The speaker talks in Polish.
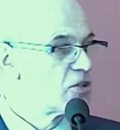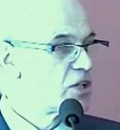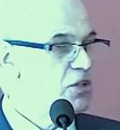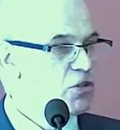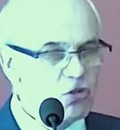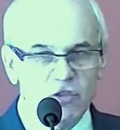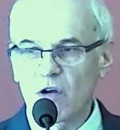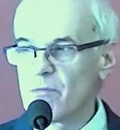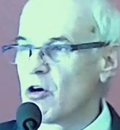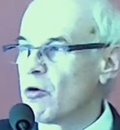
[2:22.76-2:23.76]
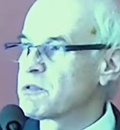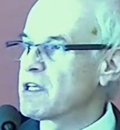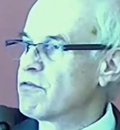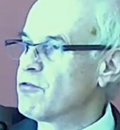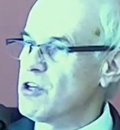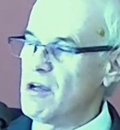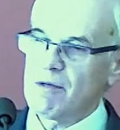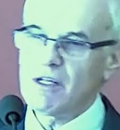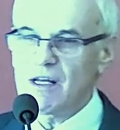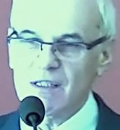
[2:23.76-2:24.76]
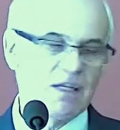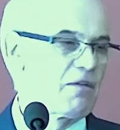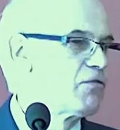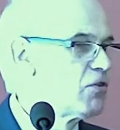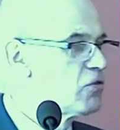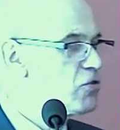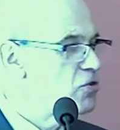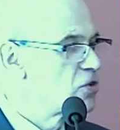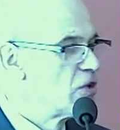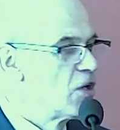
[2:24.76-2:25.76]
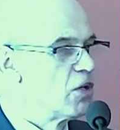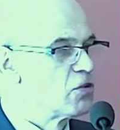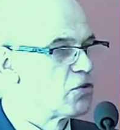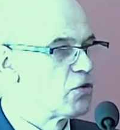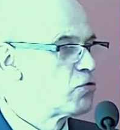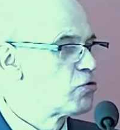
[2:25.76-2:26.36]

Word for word: że to, co my obserwujemy na zewnątrz, to